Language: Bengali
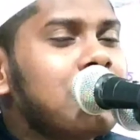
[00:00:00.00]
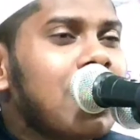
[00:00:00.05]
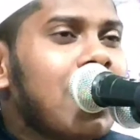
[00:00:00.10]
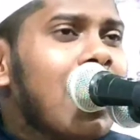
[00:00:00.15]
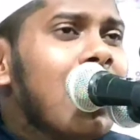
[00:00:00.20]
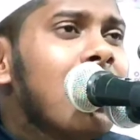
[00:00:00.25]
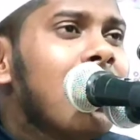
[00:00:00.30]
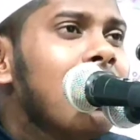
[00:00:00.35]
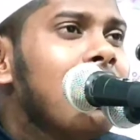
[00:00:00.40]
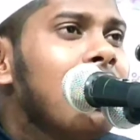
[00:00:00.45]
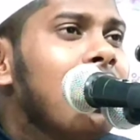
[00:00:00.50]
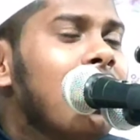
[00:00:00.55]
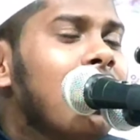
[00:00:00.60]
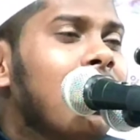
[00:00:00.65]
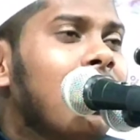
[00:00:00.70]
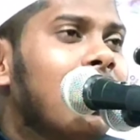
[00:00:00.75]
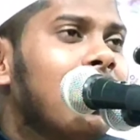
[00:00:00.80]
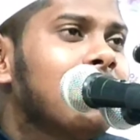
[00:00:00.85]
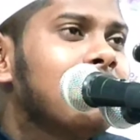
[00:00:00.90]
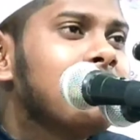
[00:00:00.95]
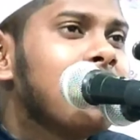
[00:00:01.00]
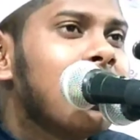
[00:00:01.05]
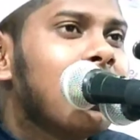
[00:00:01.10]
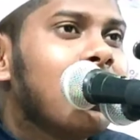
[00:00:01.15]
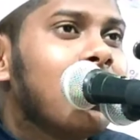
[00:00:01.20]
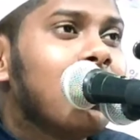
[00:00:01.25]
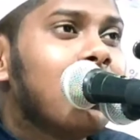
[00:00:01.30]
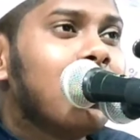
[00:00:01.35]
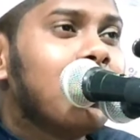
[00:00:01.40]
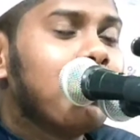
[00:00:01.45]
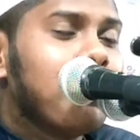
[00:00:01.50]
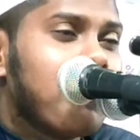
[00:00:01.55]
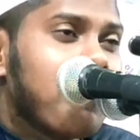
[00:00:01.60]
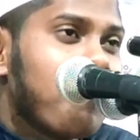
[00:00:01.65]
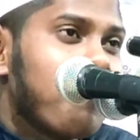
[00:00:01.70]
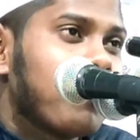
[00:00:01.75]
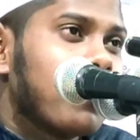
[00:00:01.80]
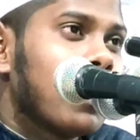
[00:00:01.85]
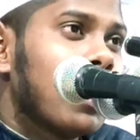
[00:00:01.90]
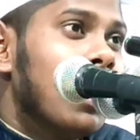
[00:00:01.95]
তাআলা আনহা
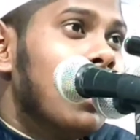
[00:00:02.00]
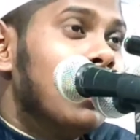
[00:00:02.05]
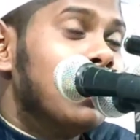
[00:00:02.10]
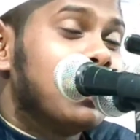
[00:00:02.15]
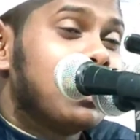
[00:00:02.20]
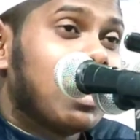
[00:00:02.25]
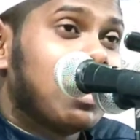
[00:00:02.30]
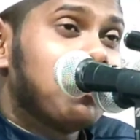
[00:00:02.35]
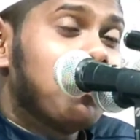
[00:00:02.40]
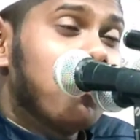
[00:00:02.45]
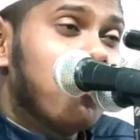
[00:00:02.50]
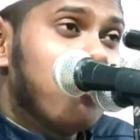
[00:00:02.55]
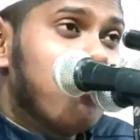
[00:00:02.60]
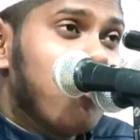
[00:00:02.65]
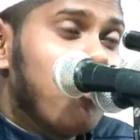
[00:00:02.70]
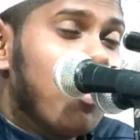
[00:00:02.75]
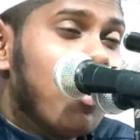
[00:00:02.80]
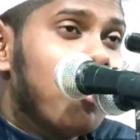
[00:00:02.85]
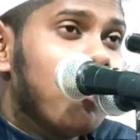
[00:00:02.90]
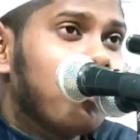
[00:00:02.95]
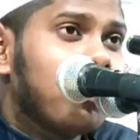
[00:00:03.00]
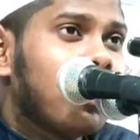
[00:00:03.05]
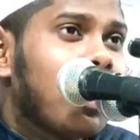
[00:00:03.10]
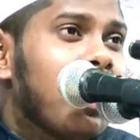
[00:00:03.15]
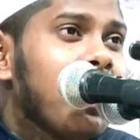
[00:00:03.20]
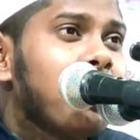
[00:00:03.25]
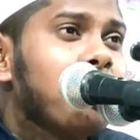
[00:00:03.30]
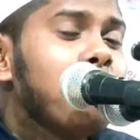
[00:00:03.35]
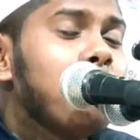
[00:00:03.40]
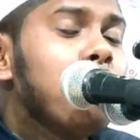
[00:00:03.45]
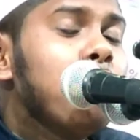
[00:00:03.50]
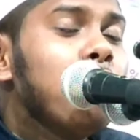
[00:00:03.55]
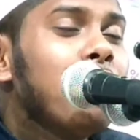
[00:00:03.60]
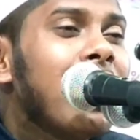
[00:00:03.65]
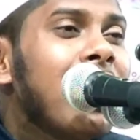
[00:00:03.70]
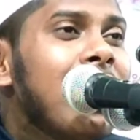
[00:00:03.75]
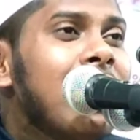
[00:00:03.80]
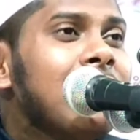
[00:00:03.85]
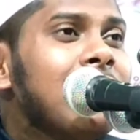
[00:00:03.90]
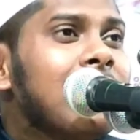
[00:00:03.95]
চাদর মুবারকটা একটু
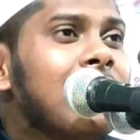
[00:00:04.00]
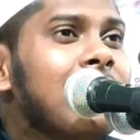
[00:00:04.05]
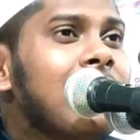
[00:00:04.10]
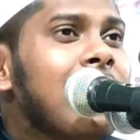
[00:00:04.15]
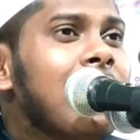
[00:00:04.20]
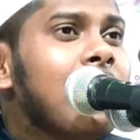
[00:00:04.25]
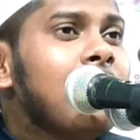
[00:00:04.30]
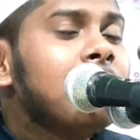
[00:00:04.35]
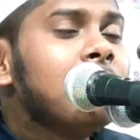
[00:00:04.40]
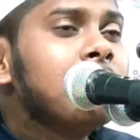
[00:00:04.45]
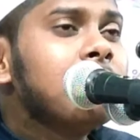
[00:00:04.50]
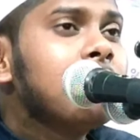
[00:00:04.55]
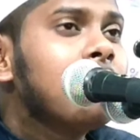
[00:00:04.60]
উঠায় দেখলেন